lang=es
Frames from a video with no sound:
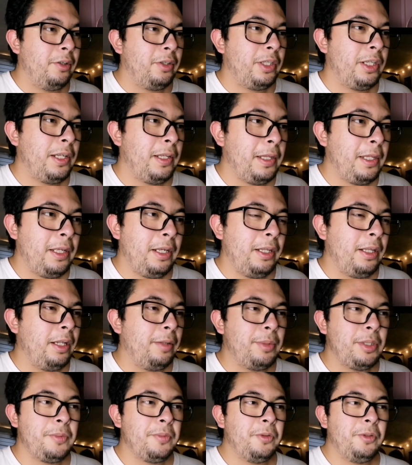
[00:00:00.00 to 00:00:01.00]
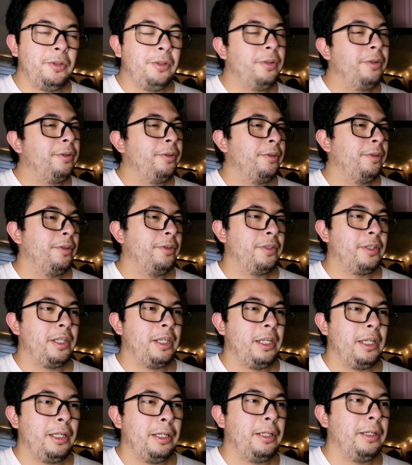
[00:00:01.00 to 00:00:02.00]
¿No será del mismo, no
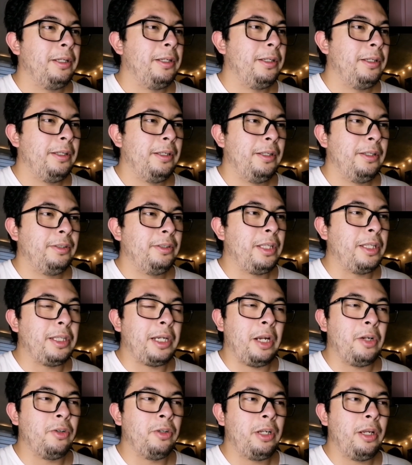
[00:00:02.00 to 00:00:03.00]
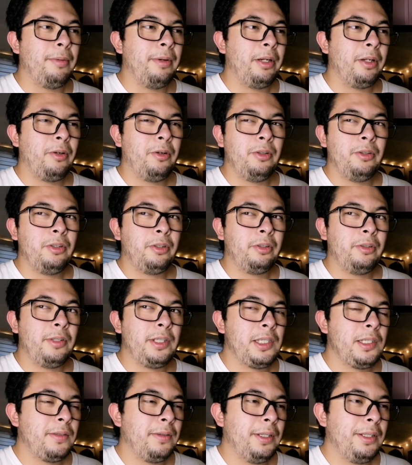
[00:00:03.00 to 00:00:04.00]
sé, tendrá algo que ver con
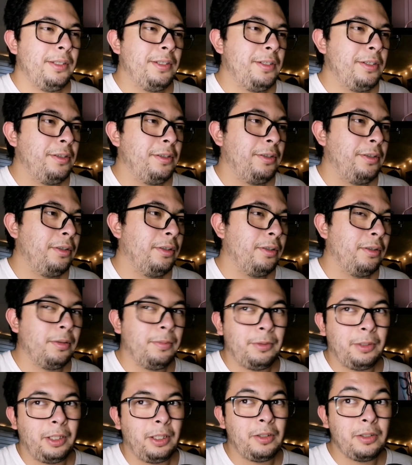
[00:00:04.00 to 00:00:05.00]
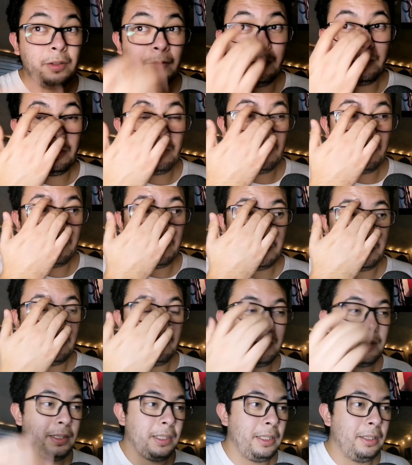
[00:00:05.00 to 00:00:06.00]
Doctor Strange? Porque los efectos se
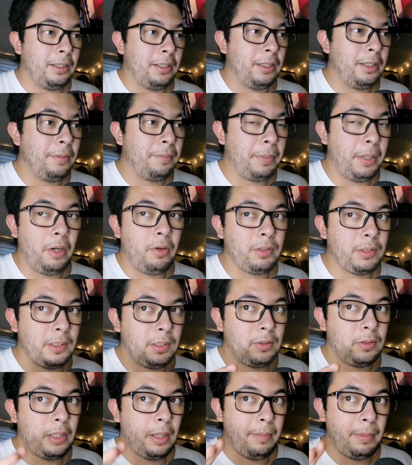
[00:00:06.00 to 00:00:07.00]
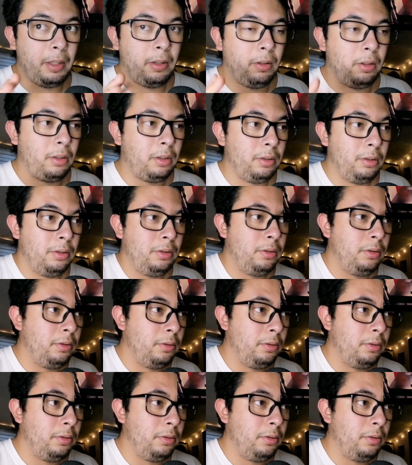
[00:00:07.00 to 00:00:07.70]
parecen bastante, ¿eh? pero esto está mejor.